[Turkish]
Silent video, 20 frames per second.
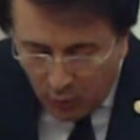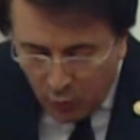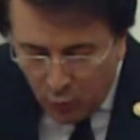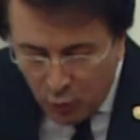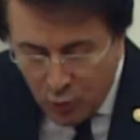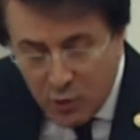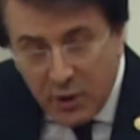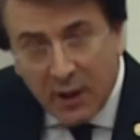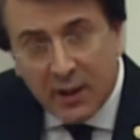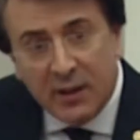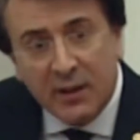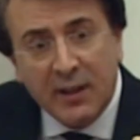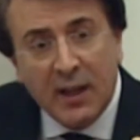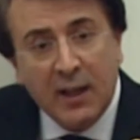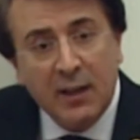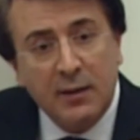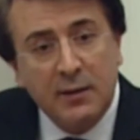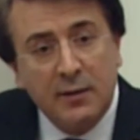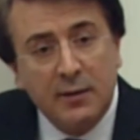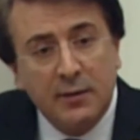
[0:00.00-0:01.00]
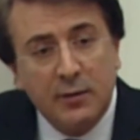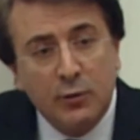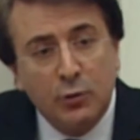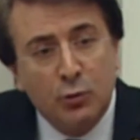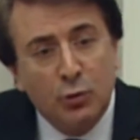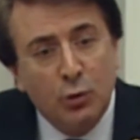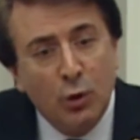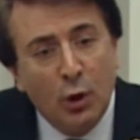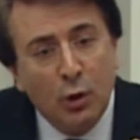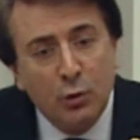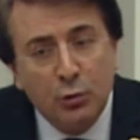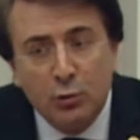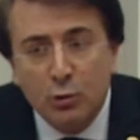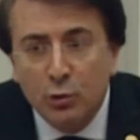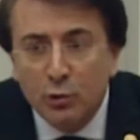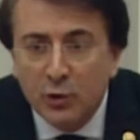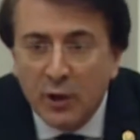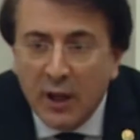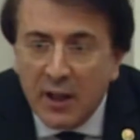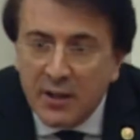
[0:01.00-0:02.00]
Üzerinden dört
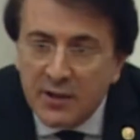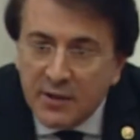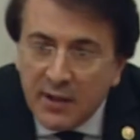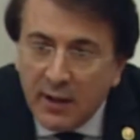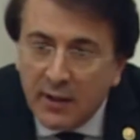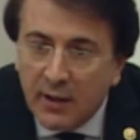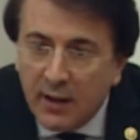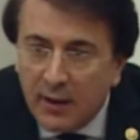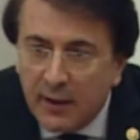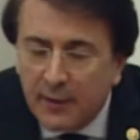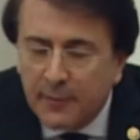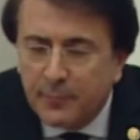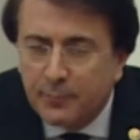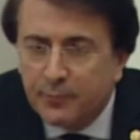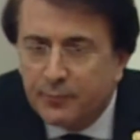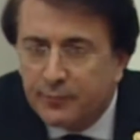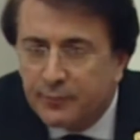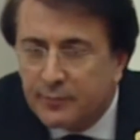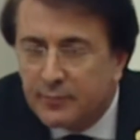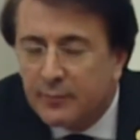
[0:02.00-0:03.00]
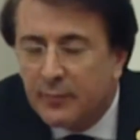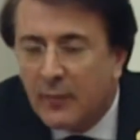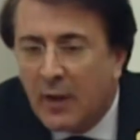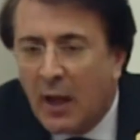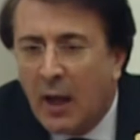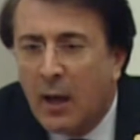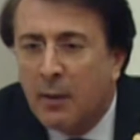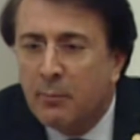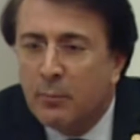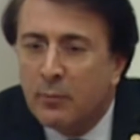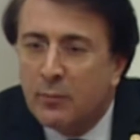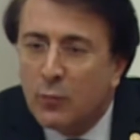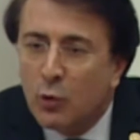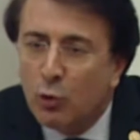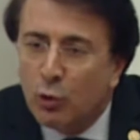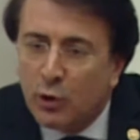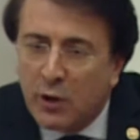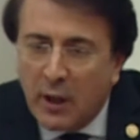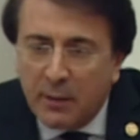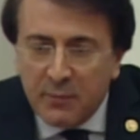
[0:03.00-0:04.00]
gün geçse de hem
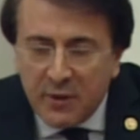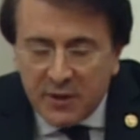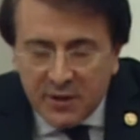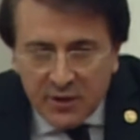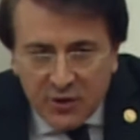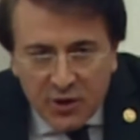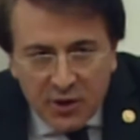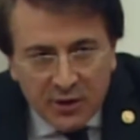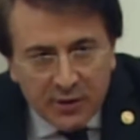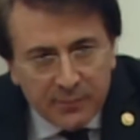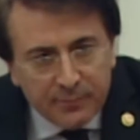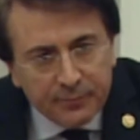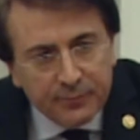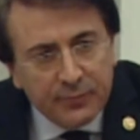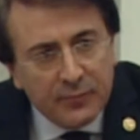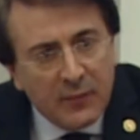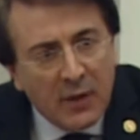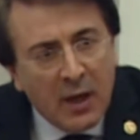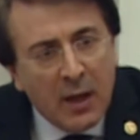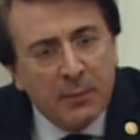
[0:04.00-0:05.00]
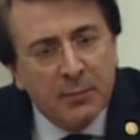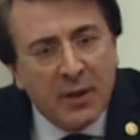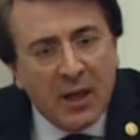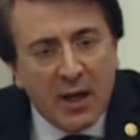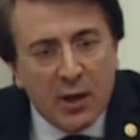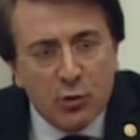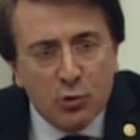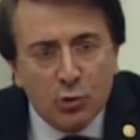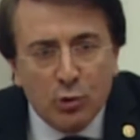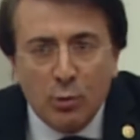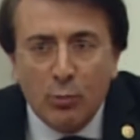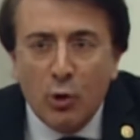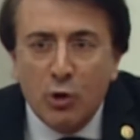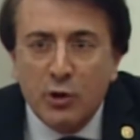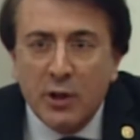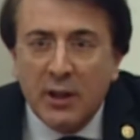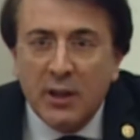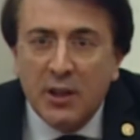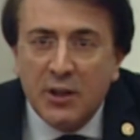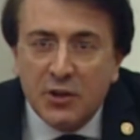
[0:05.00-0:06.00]
ülkemiz için hem de Erzurum
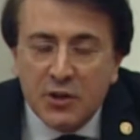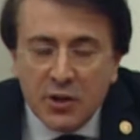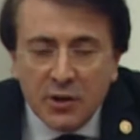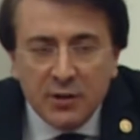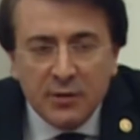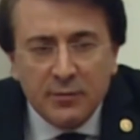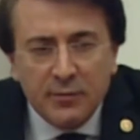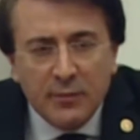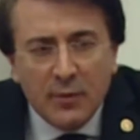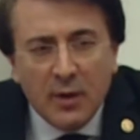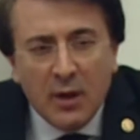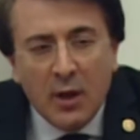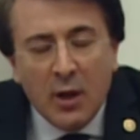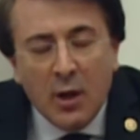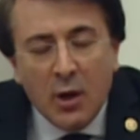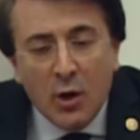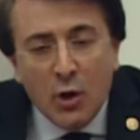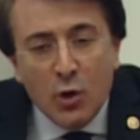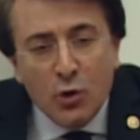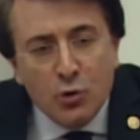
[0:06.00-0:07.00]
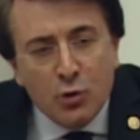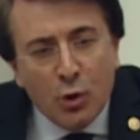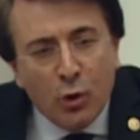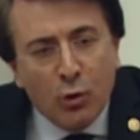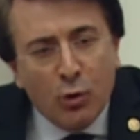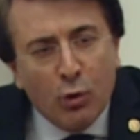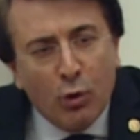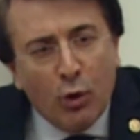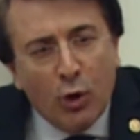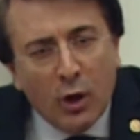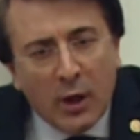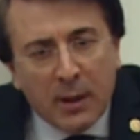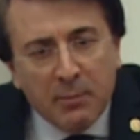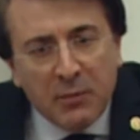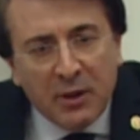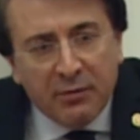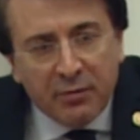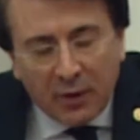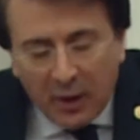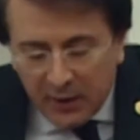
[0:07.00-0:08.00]
özeli için çok önem
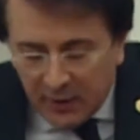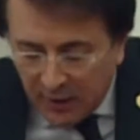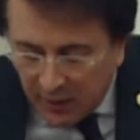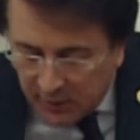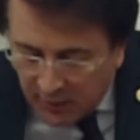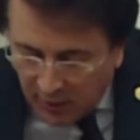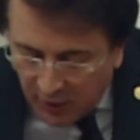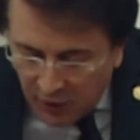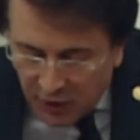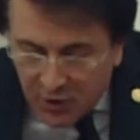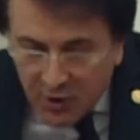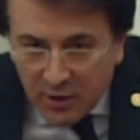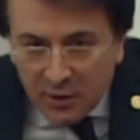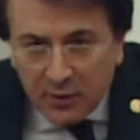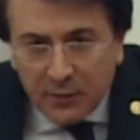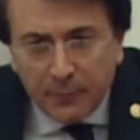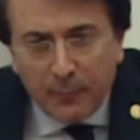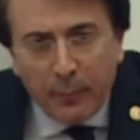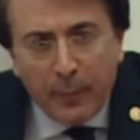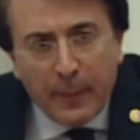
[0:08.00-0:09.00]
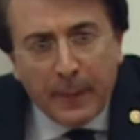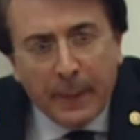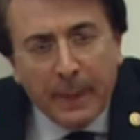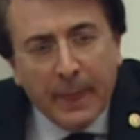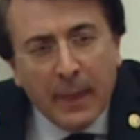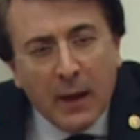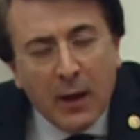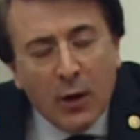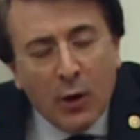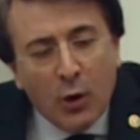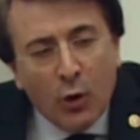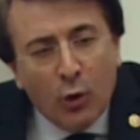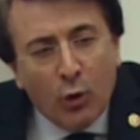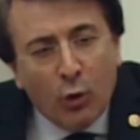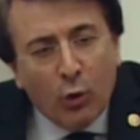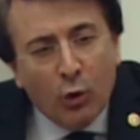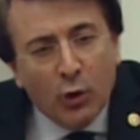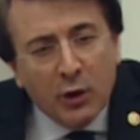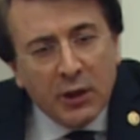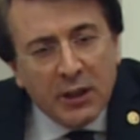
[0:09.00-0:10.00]
ifade ettiği için
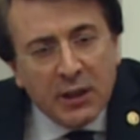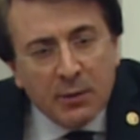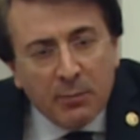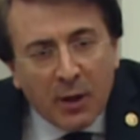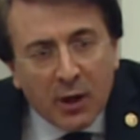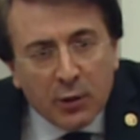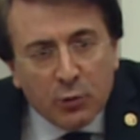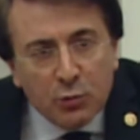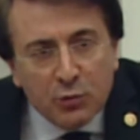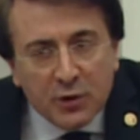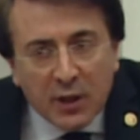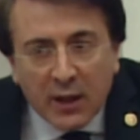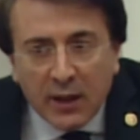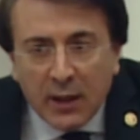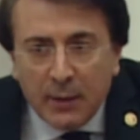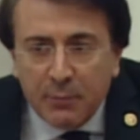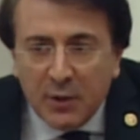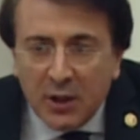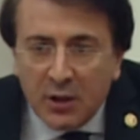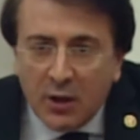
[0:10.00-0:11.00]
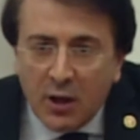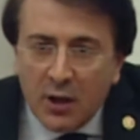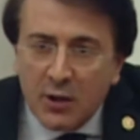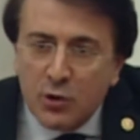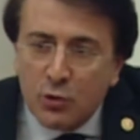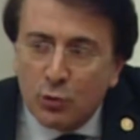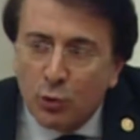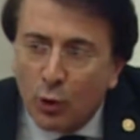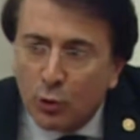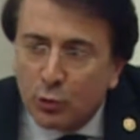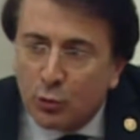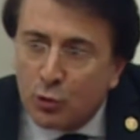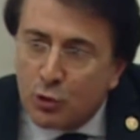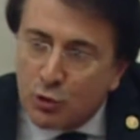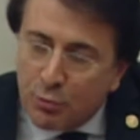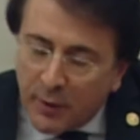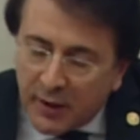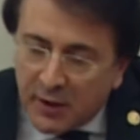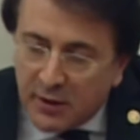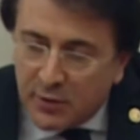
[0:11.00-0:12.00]
12 Mart üzerine birkaç not
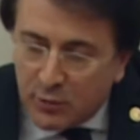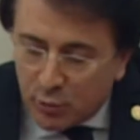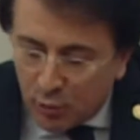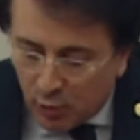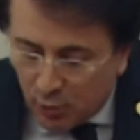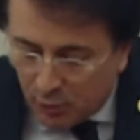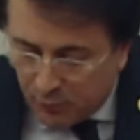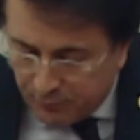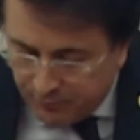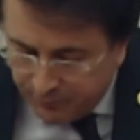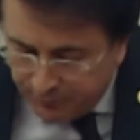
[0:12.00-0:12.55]
düşmek istiyorum.